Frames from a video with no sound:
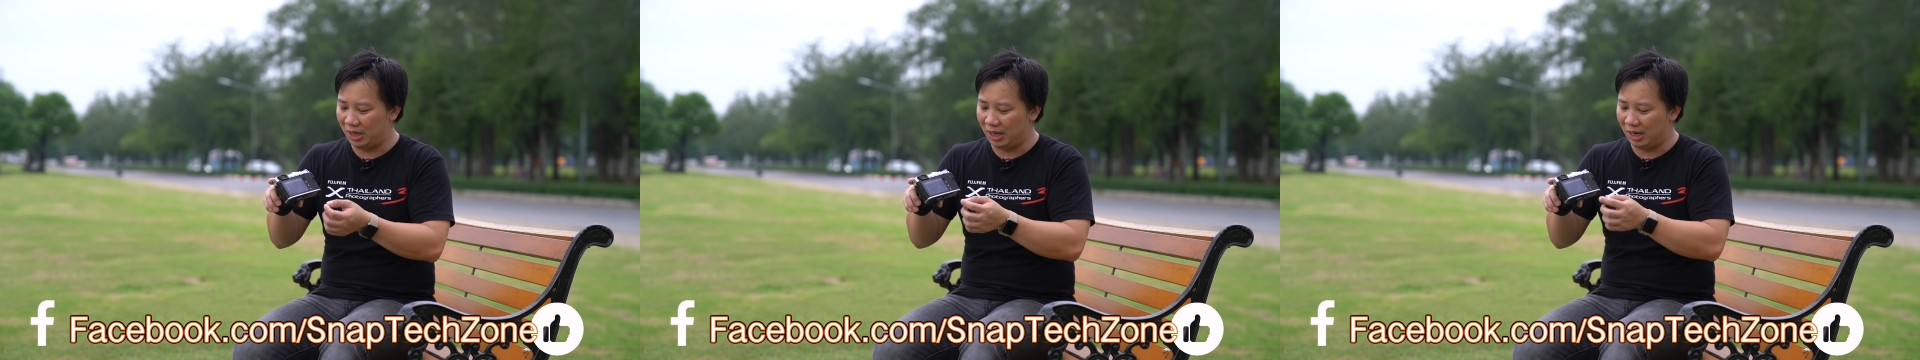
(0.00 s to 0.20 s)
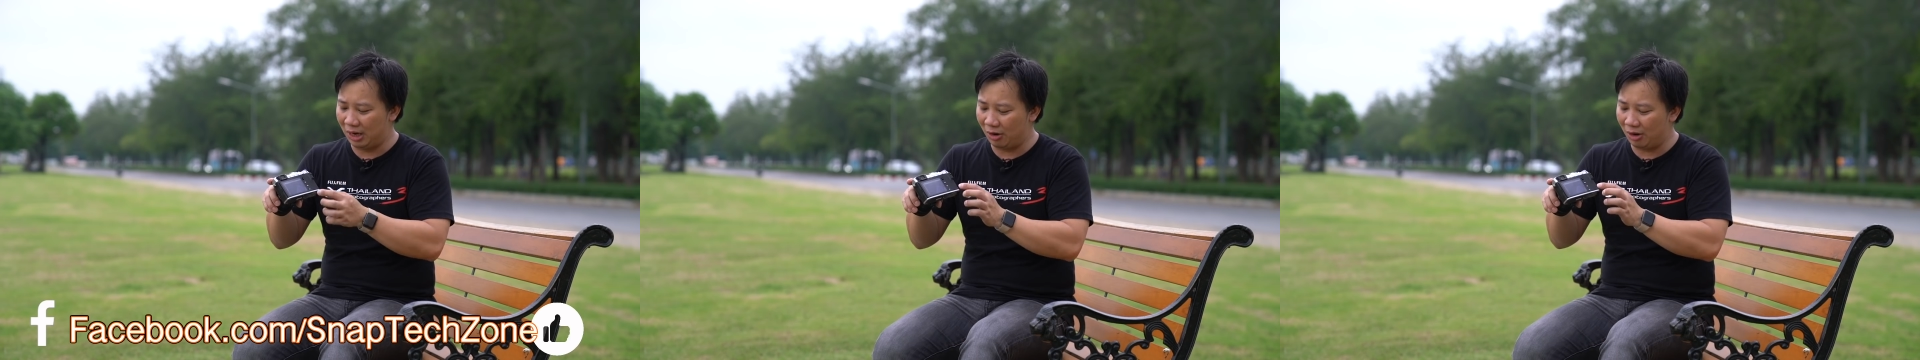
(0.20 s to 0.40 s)

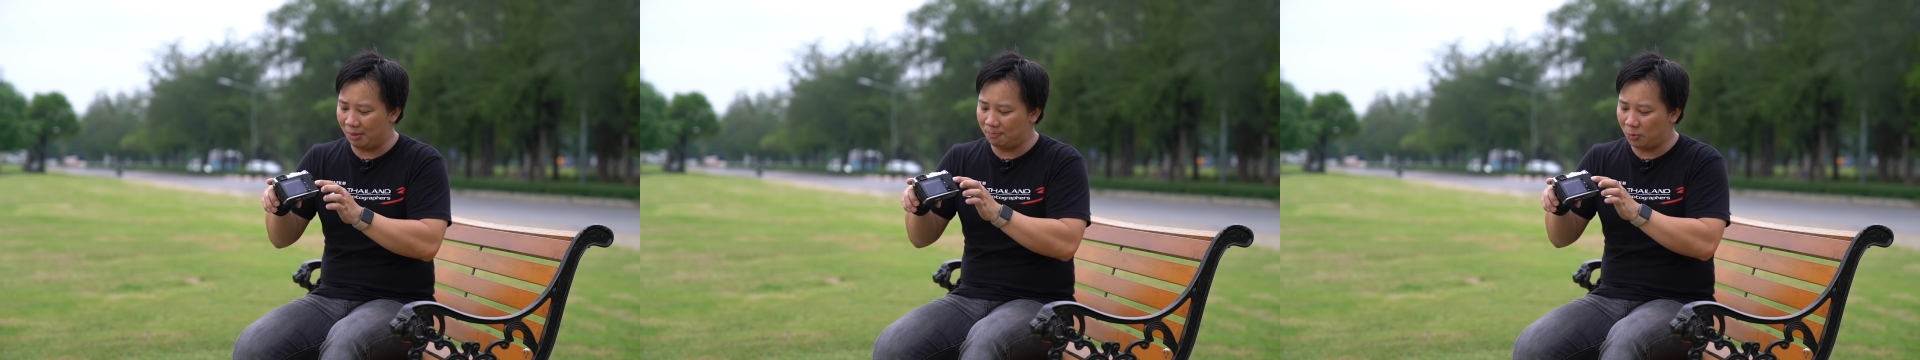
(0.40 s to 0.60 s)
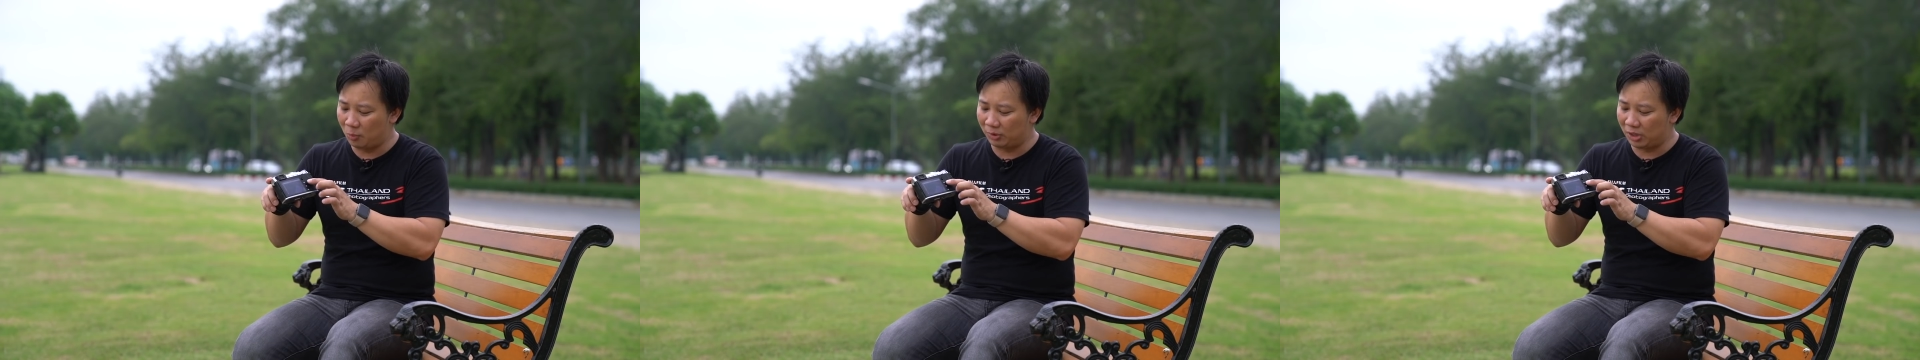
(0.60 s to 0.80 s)
ดี แล้วก็
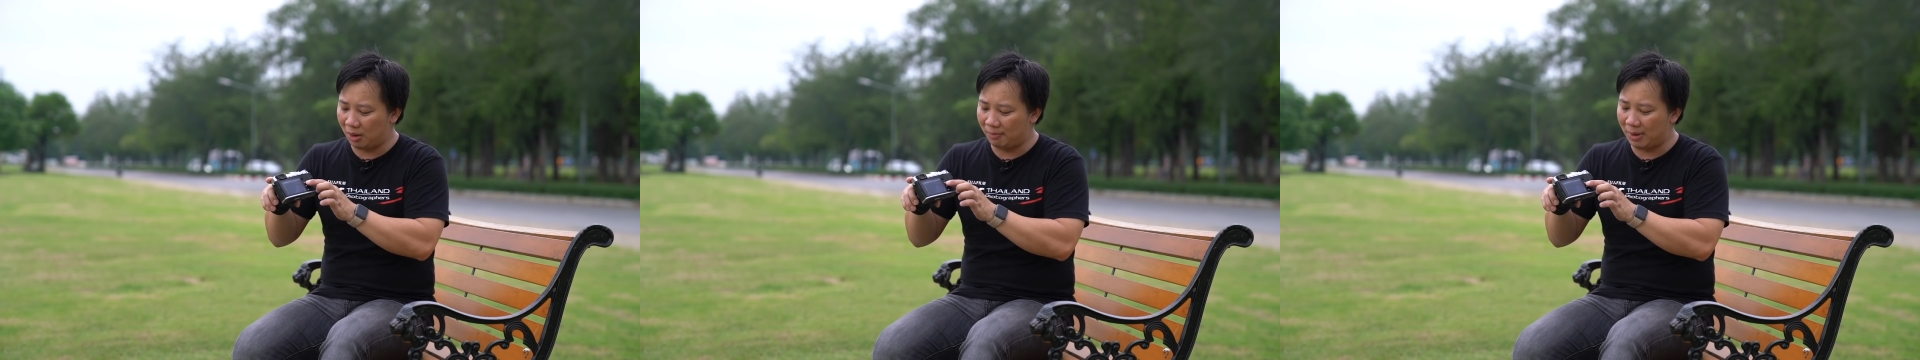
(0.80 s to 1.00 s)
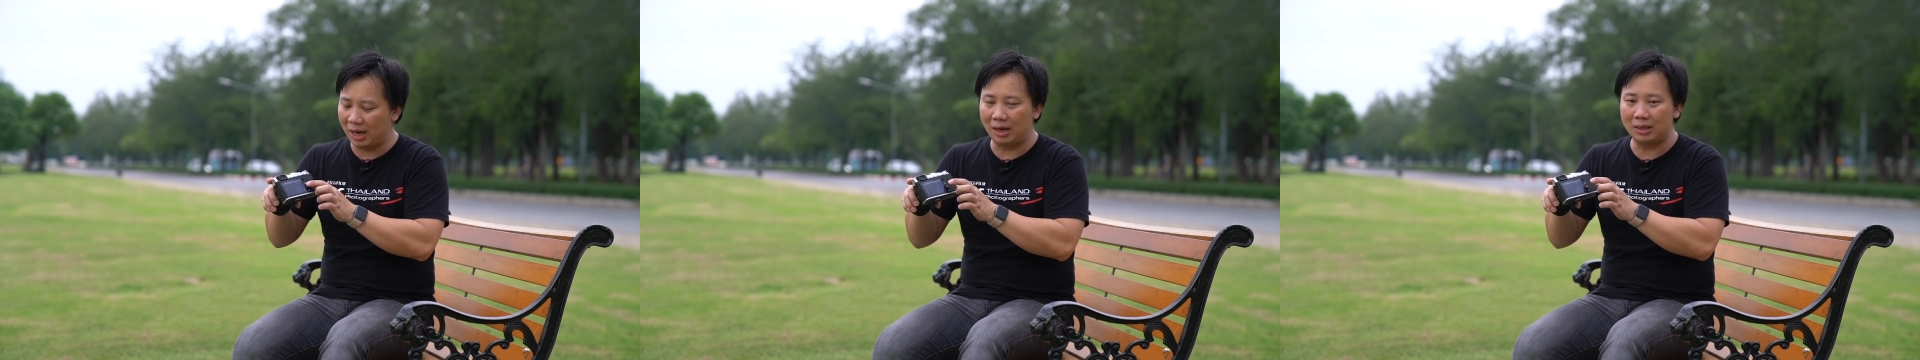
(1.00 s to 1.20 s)
ปุ่มต่อ
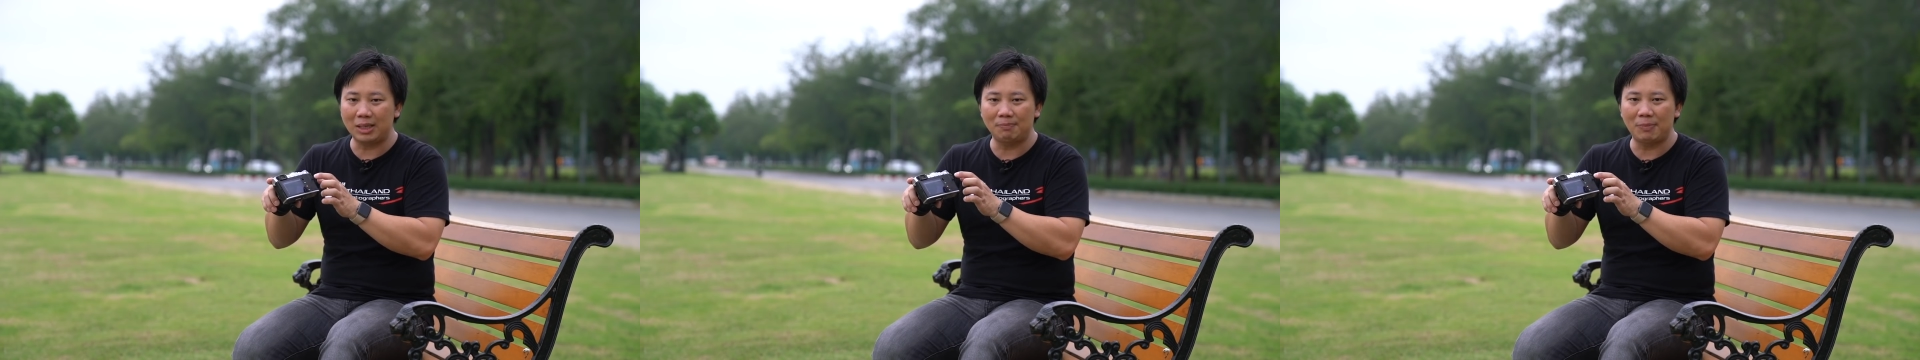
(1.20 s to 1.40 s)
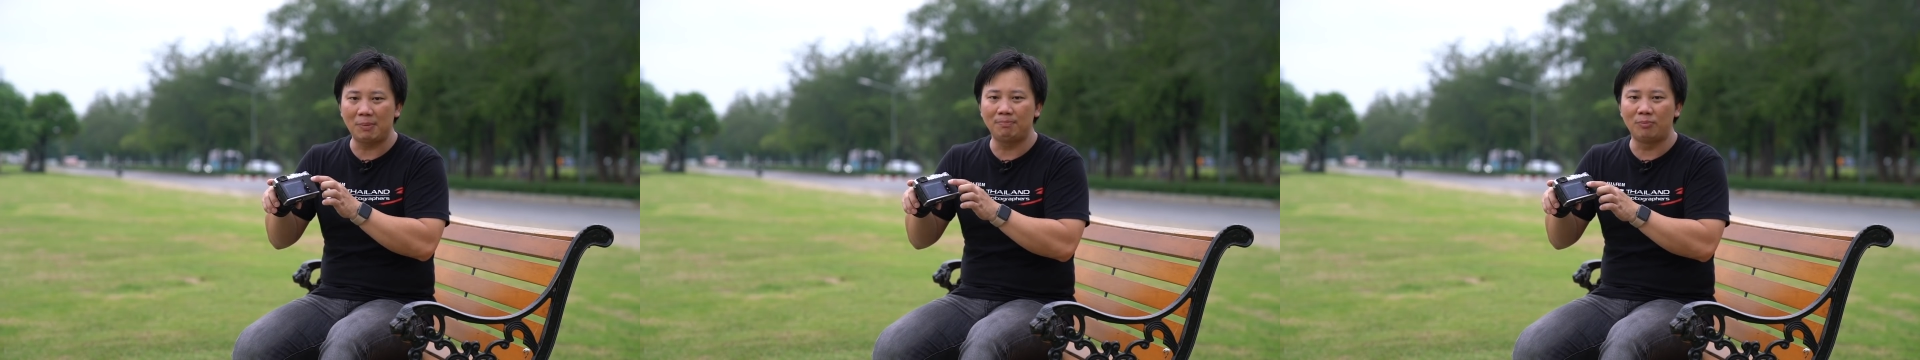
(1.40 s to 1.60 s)
มาก็
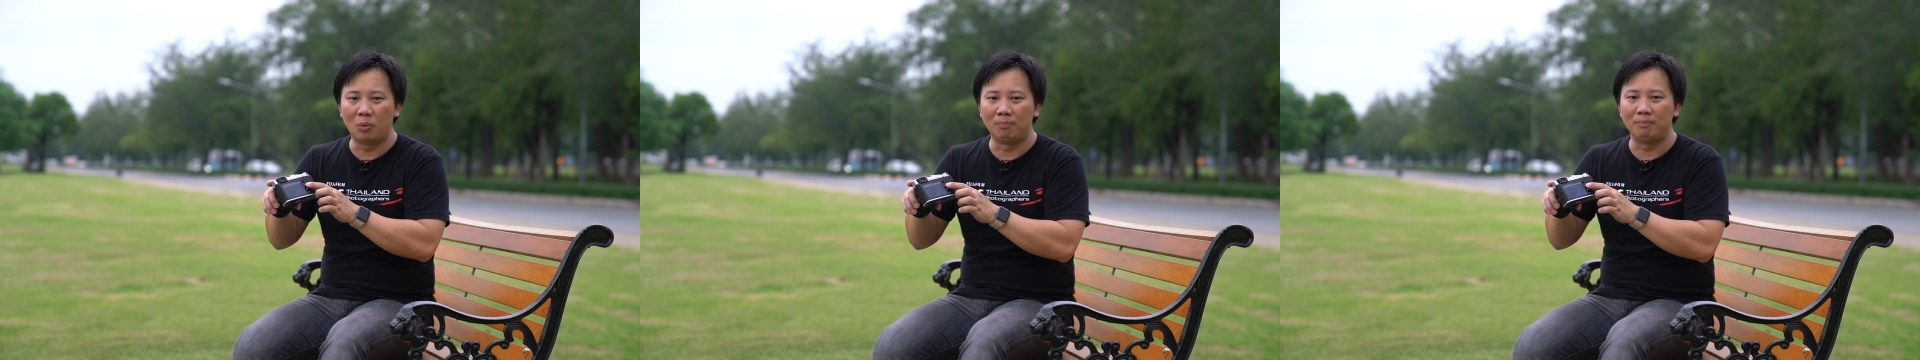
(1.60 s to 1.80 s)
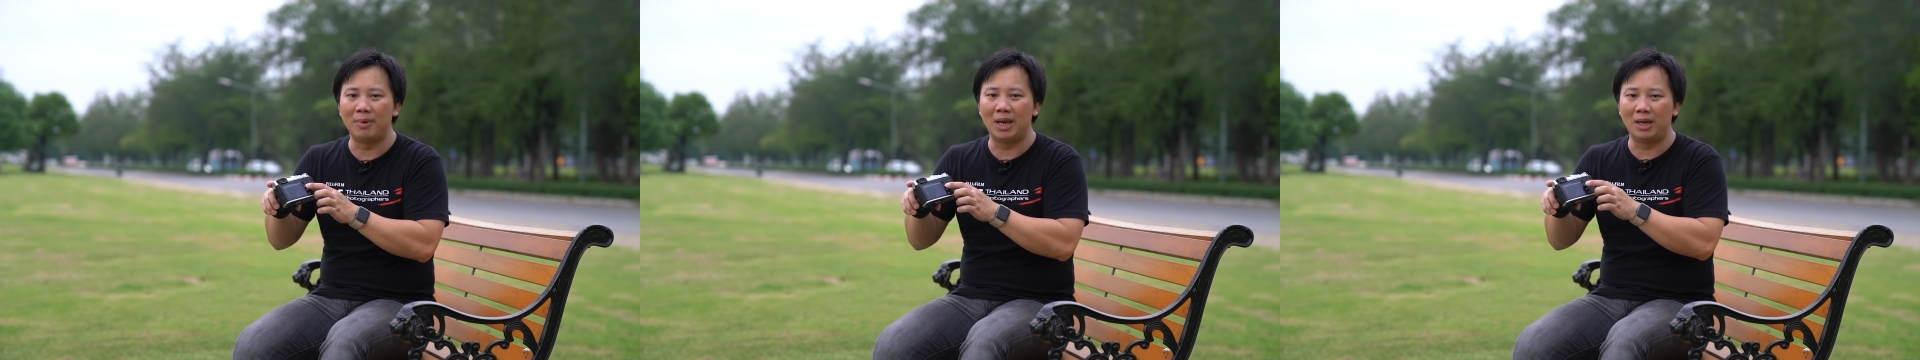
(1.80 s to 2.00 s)
จะเป็น
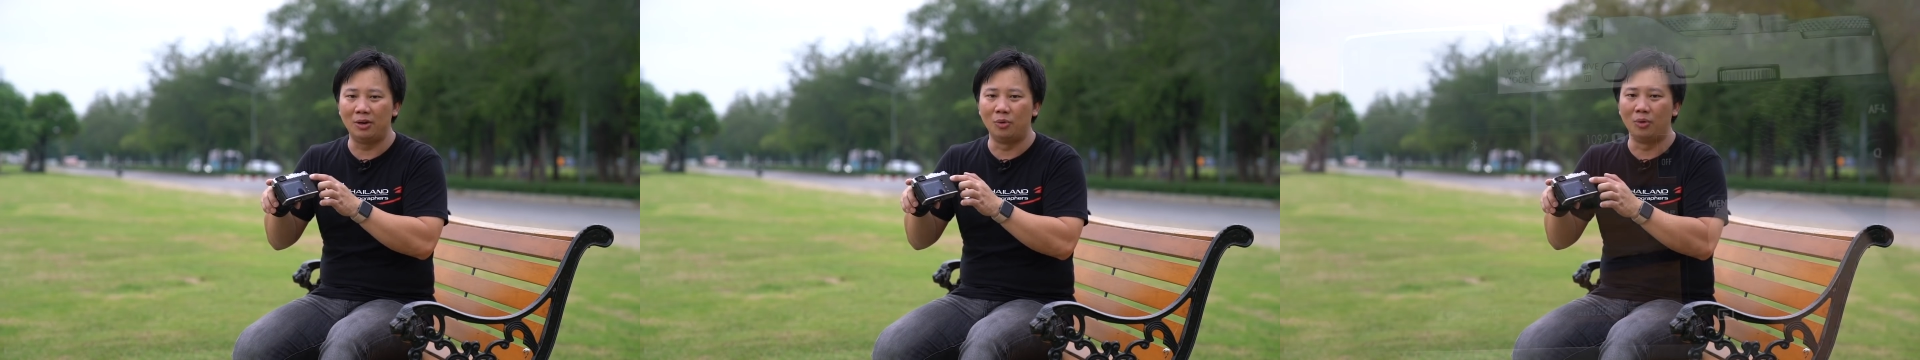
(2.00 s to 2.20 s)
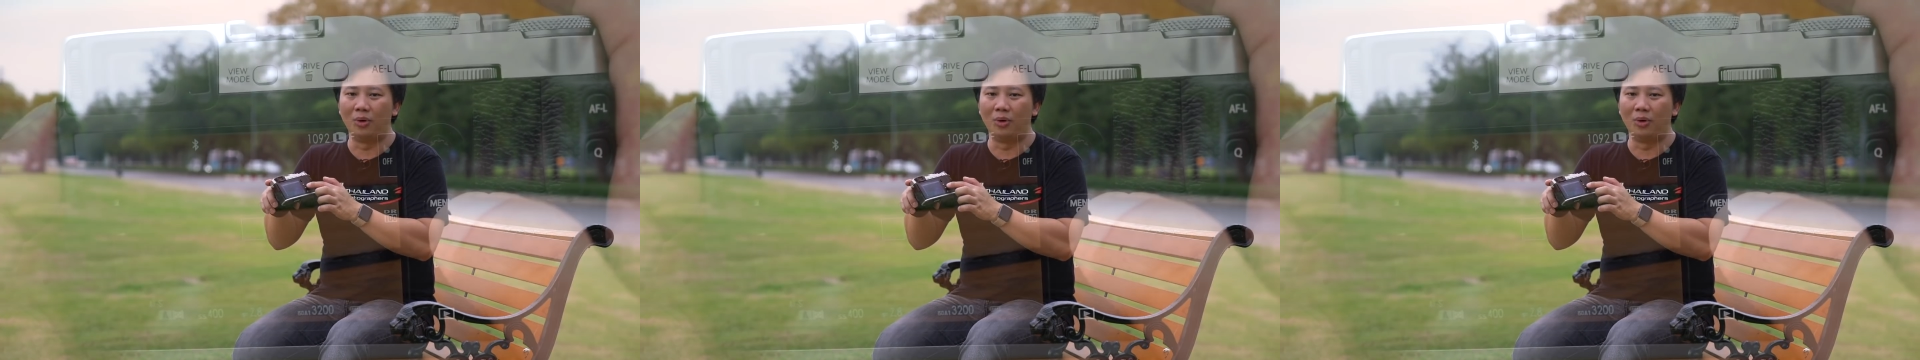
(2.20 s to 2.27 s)
ปุ่มเมนู